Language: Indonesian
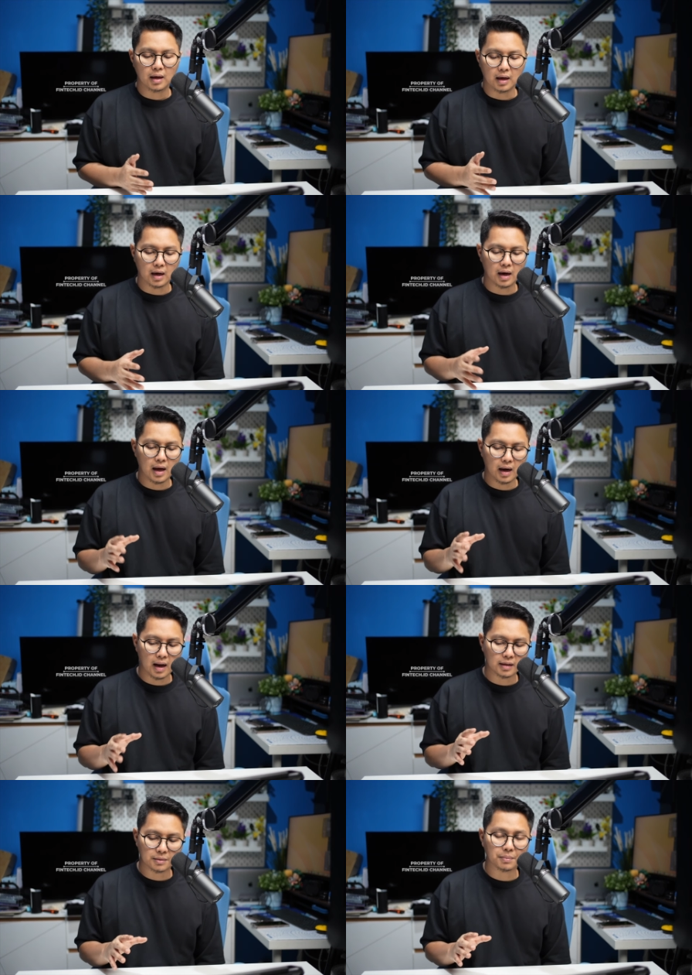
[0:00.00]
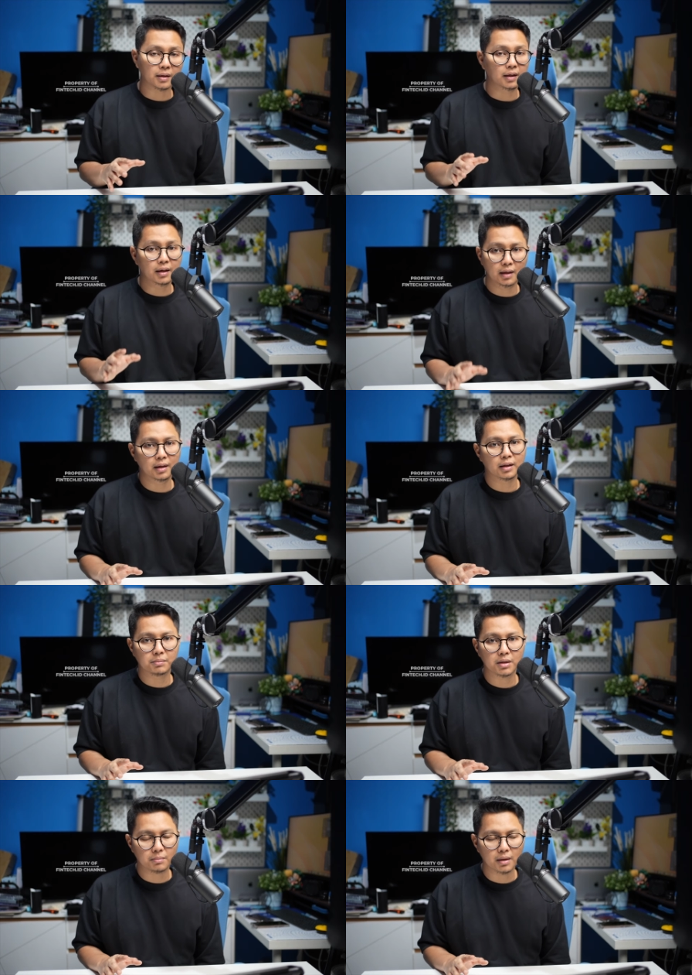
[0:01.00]
Karena hal-hal seperti ini,
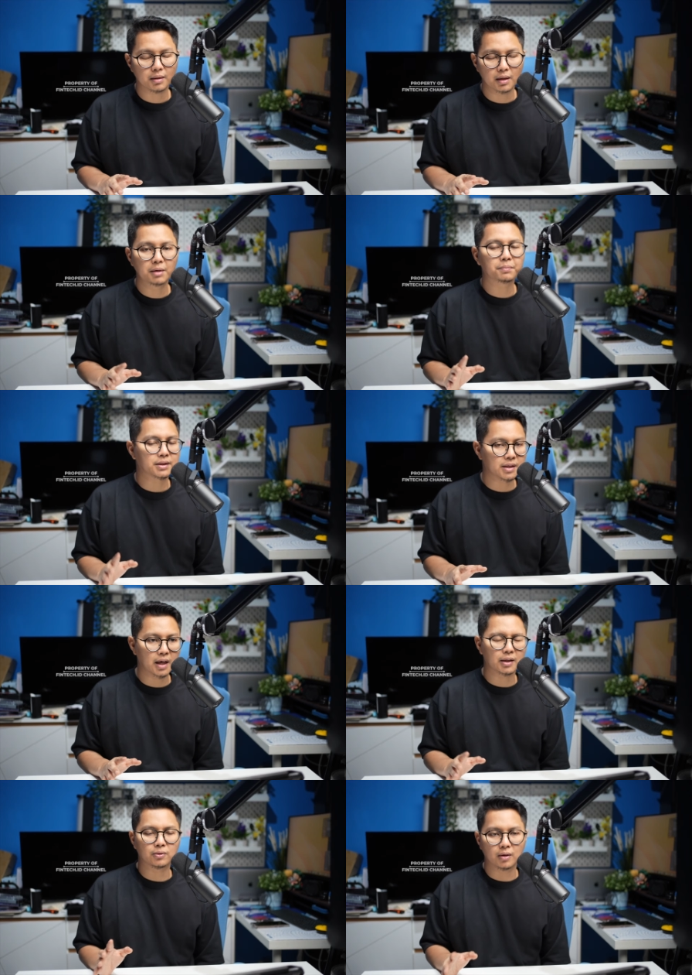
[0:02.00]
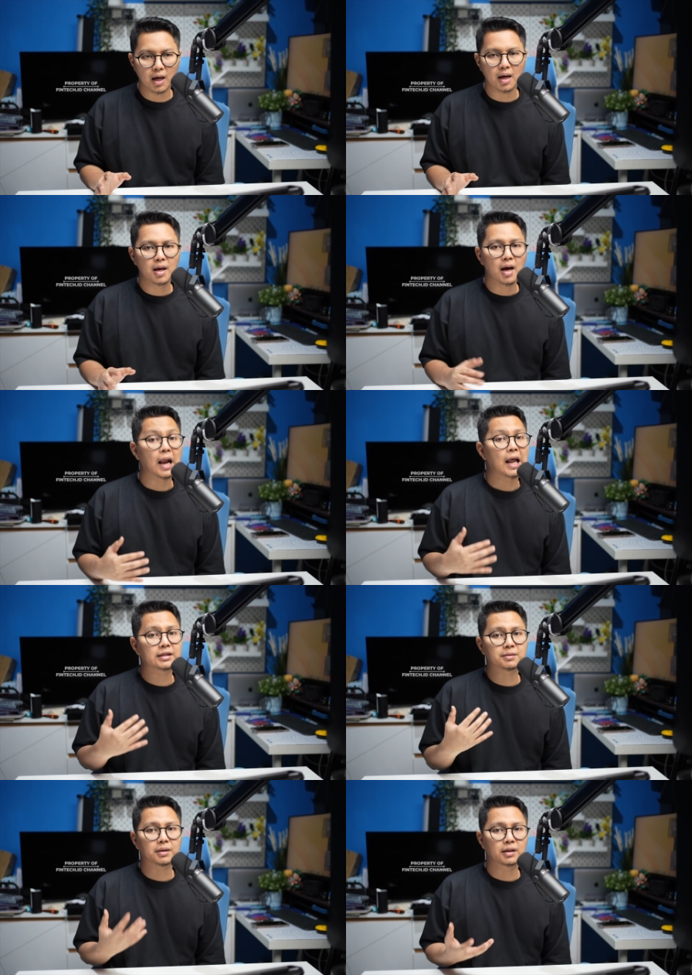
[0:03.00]
teman-teman, ini percaya atau enggak, hal-hal
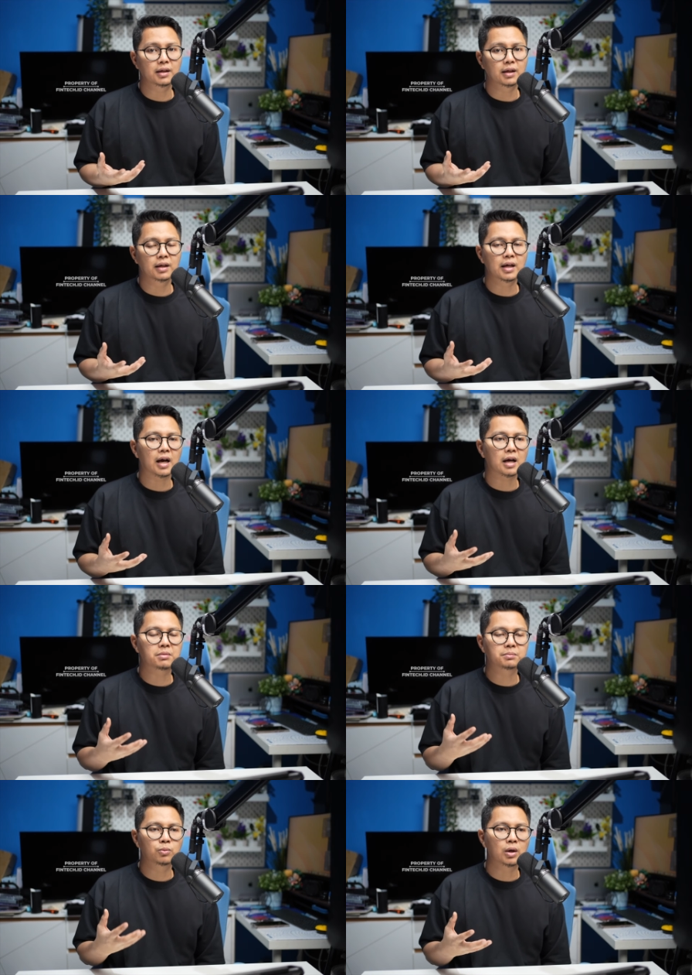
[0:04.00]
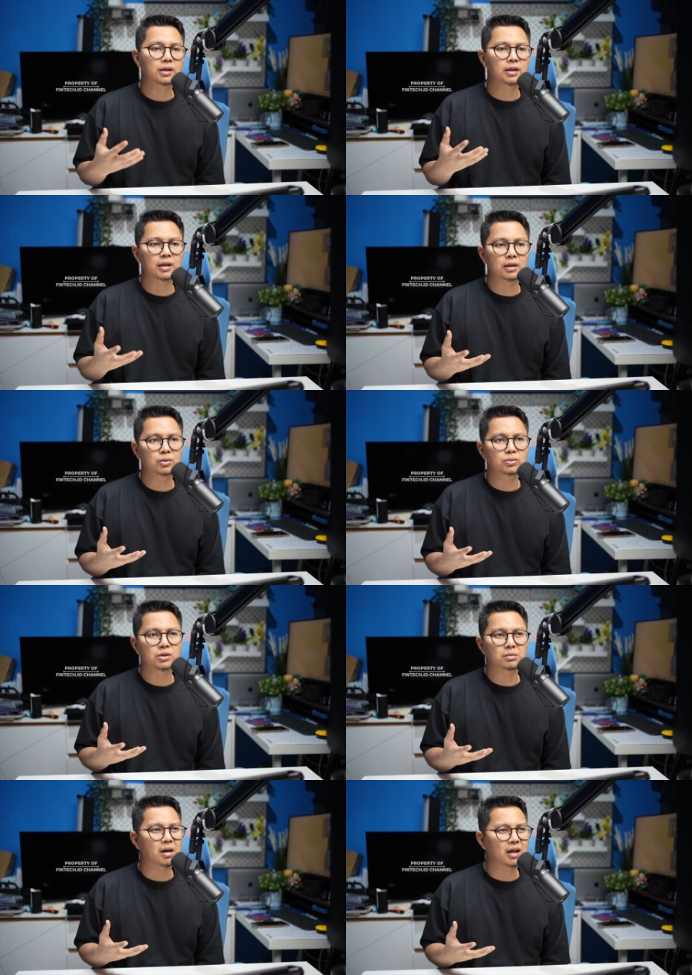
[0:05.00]
seperti ini, ini akan membuat kita itu
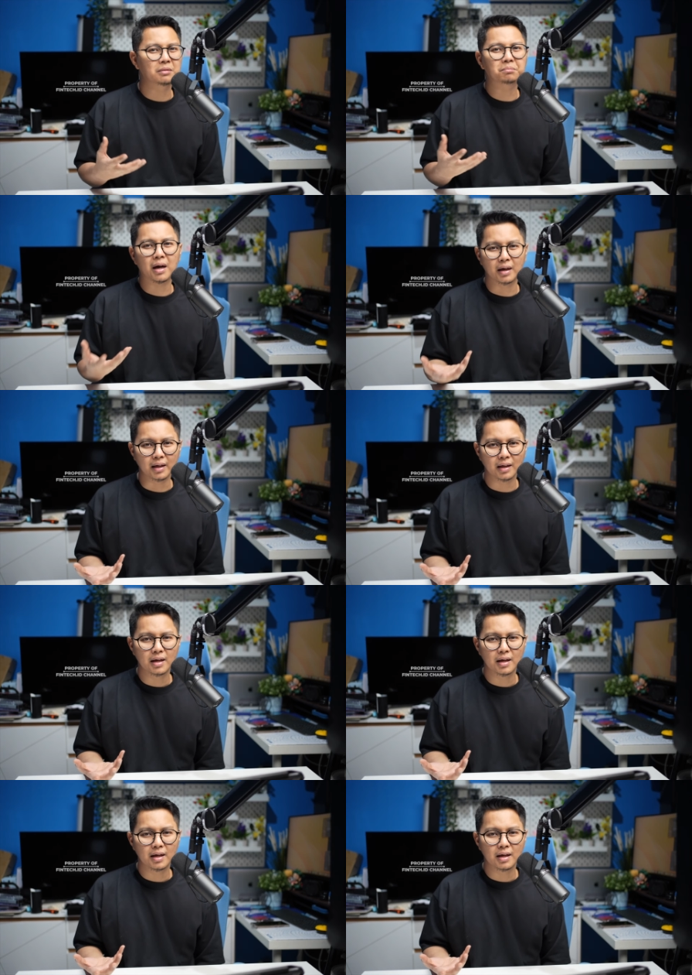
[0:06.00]
semakin panik,